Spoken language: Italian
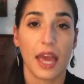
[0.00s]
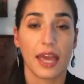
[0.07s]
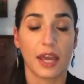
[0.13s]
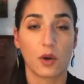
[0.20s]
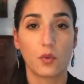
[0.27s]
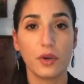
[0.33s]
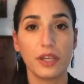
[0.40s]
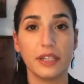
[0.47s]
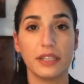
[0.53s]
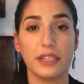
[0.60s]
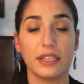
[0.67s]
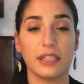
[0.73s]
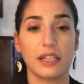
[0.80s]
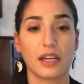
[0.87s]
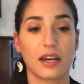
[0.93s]
E
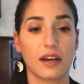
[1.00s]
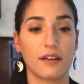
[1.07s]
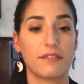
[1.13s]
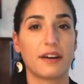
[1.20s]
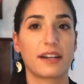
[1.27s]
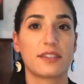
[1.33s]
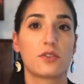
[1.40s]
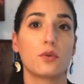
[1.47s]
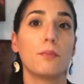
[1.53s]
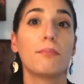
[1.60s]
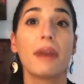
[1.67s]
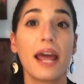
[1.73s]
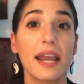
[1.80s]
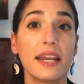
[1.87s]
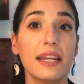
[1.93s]
quindi eh, farsi un
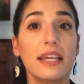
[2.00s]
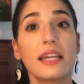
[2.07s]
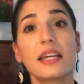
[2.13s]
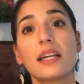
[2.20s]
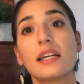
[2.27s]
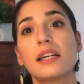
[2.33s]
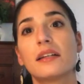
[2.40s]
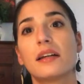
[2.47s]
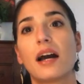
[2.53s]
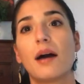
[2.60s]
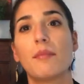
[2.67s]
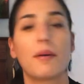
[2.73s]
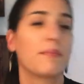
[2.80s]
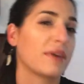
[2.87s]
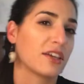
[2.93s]
planning, a
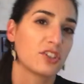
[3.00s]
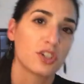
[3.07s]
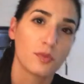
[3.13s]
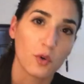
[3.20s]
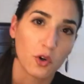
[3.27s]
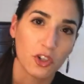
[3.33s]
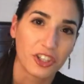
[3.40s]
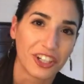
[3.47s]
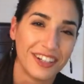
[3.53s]
me piace molto